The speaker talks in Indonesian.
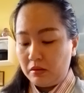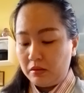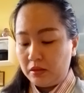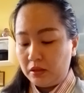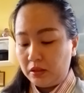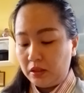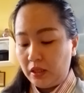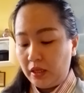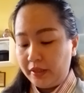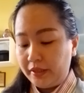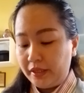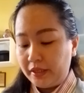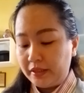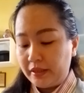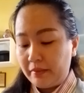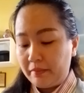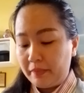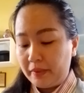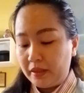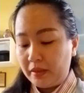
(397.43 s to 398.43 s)
Setelah ia
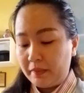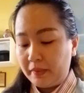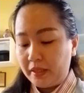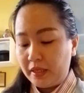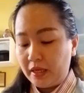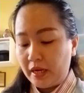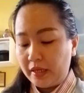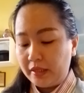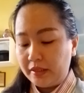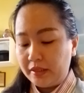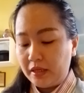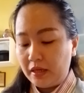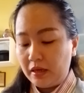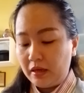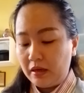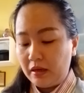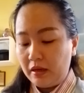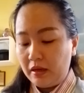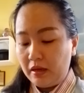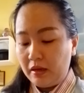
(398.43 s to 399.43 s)
sampai kepada raja,
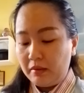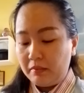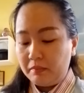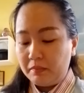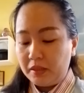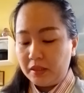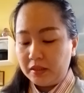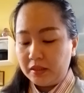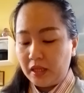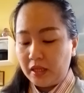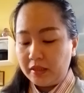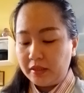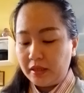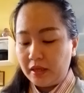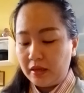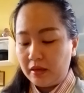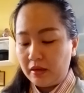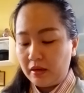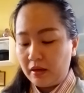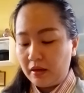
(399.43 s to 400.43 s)

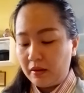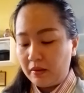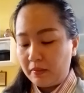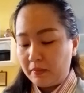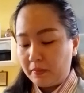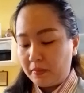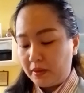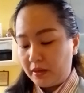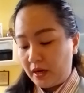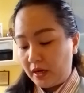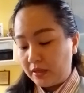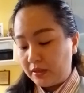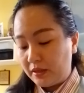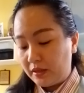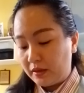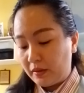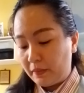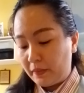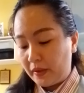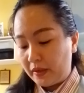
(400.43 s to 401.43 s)
bertanyalah
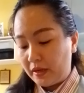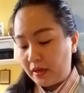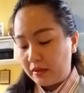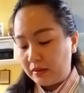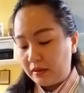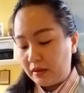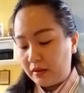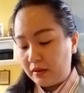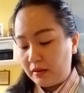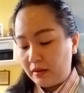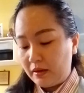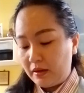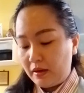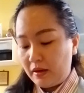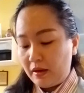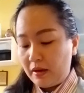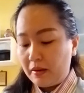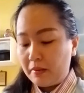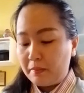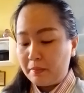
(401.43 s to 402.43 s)
raja kepadanya,
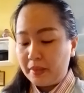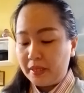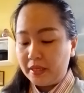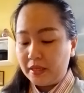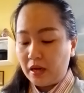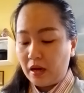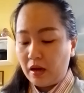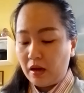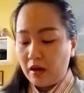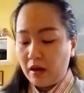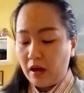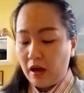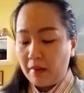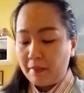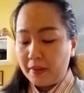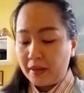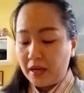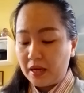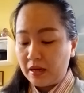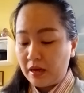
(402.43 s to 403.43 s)
"Mika,
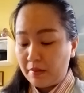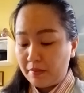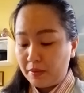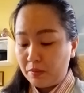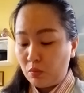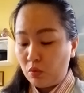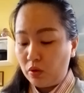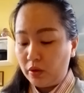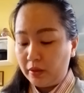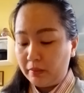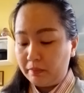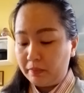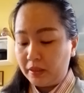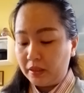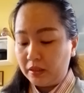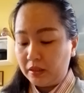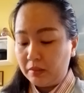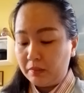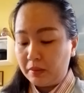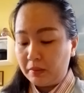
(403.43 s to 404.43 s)
apakah kami boleh
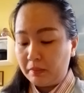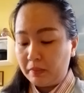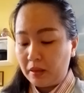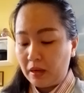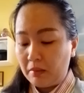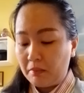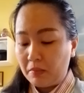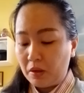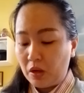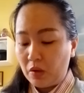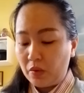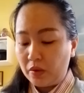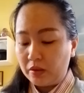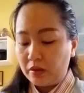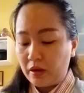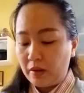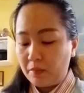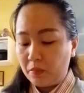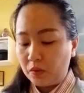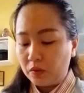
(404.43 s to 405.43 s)
pergi berperang melawan
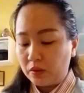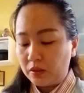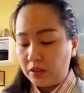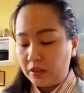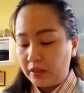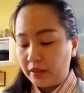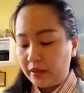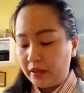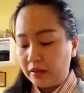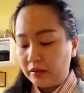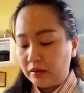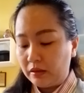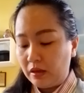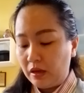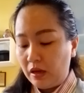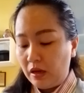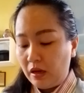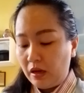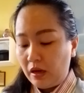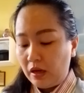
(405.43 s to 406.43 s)
Ramot Gilead
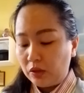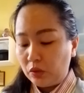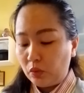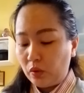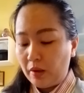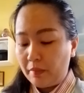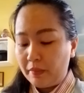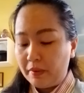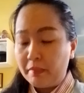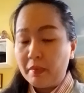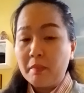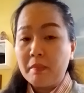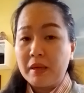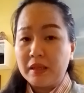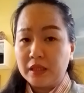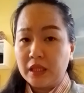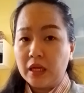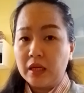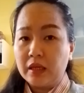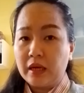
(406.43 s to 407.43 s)
atau kami
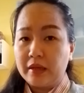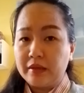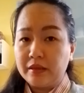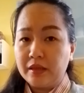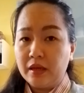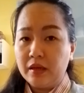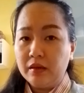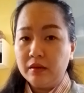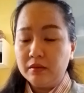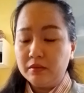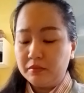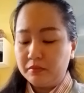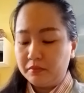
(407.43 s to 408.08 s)
membatalkannya?"